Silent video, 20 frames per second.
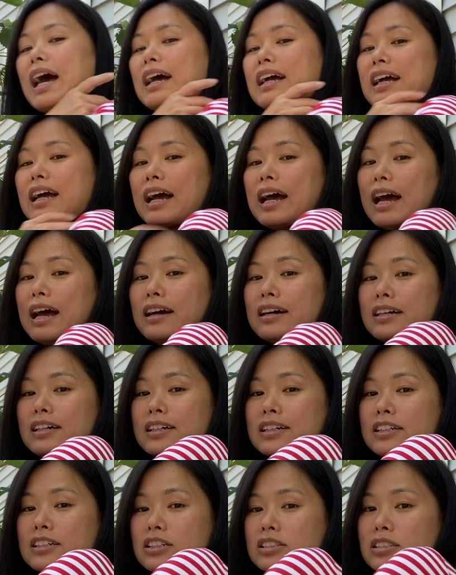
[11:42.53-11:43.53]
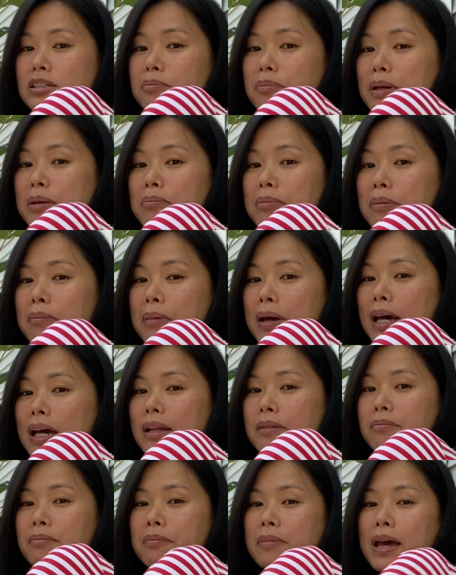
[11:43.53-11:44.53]
งๆอะค่ะก็จะเป็นประมา
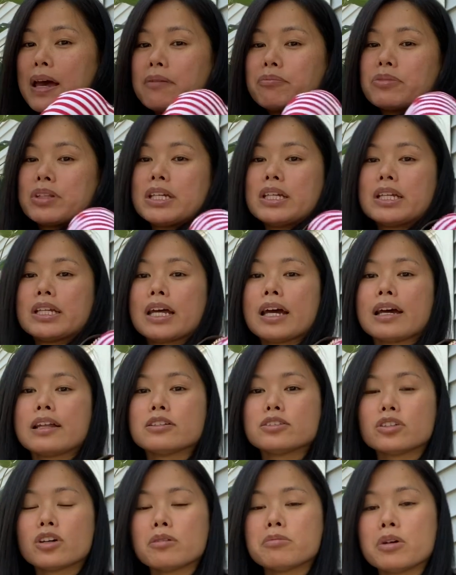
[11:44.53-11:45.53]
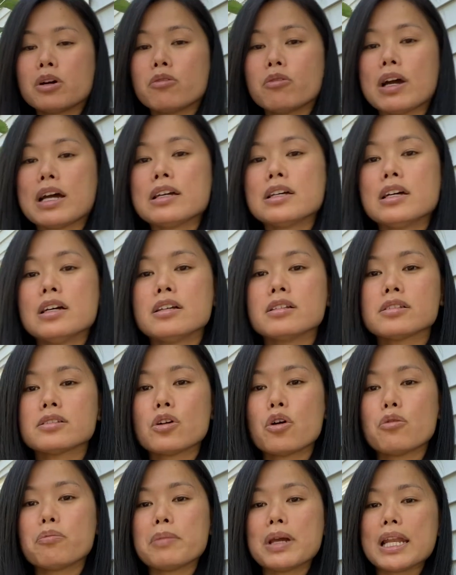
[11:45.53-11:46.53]
ณแบบนี้นะคะ แล้วจอยมองว่า
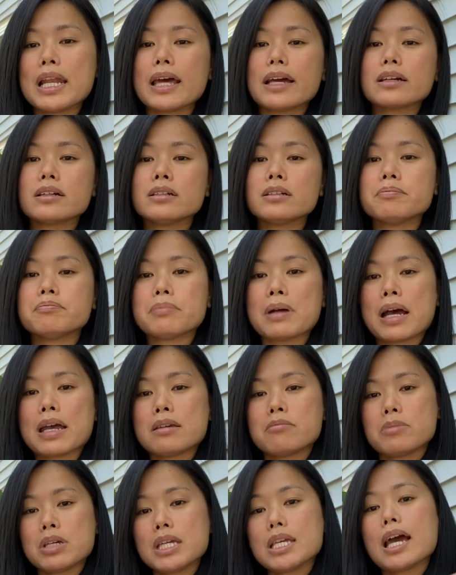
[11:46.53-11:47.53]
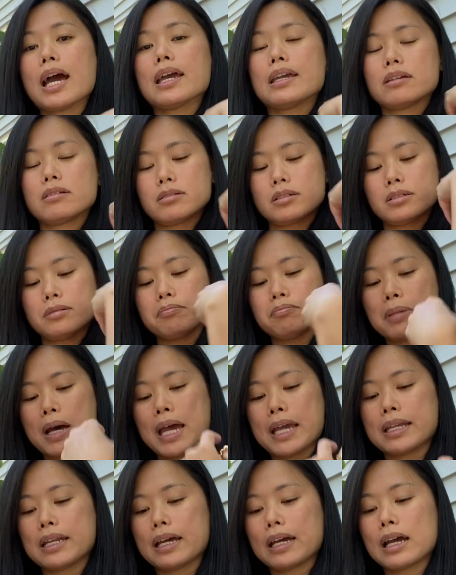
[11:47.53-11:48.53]
ทรงไม่เล็กเกินไป ไม่ใหญ่เกินไป
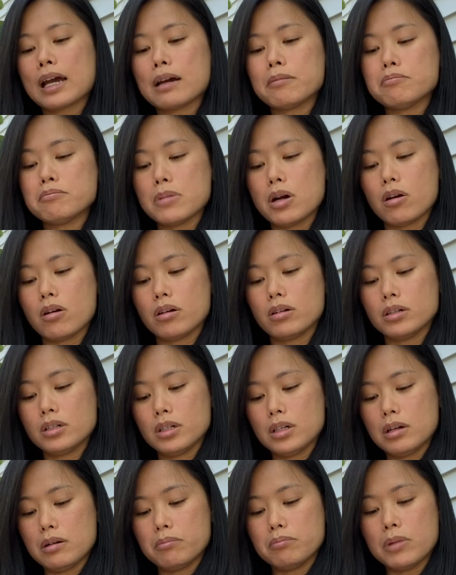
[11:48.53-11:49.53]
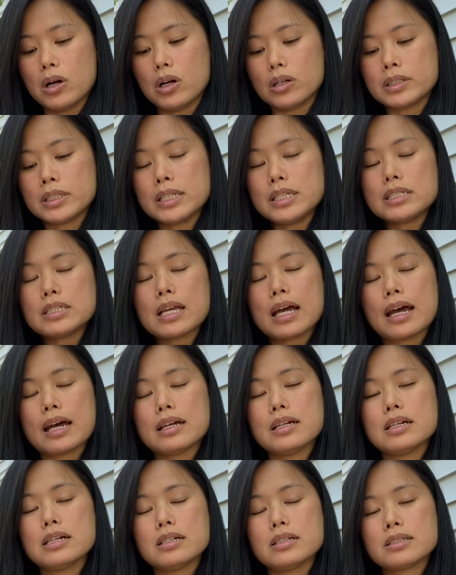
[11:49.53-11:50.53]
นะคะ เหมาะเหมาะที่จะ
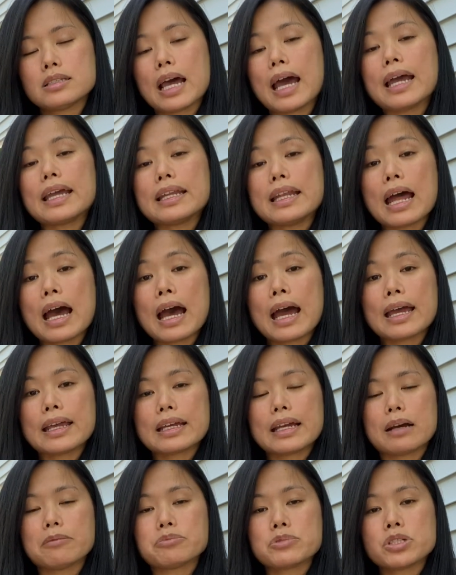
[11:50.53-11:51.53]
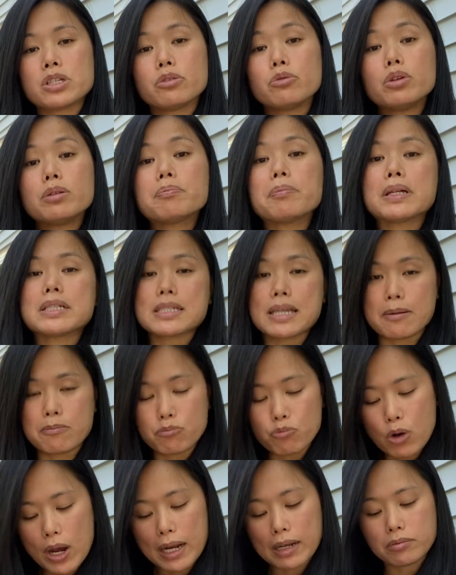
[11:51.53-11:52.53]
ใช้ได้กับชีวิตประ
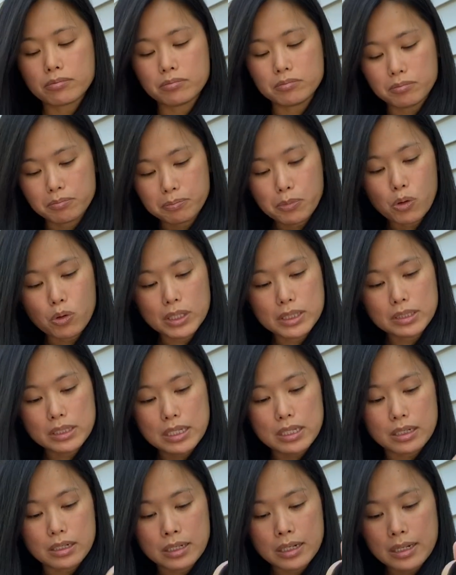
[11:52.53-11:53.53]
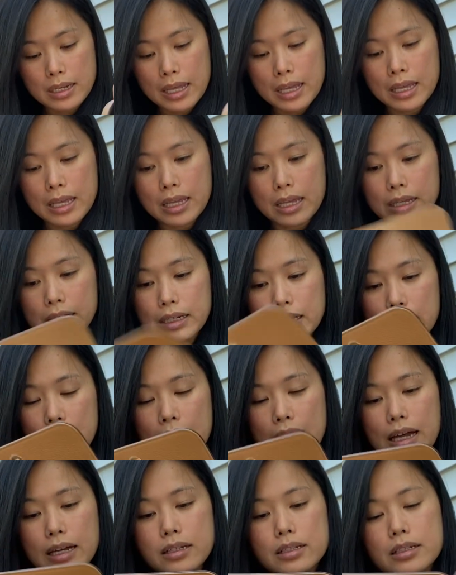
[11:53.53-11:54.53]
จำวันปกตินั่นเองนะคะ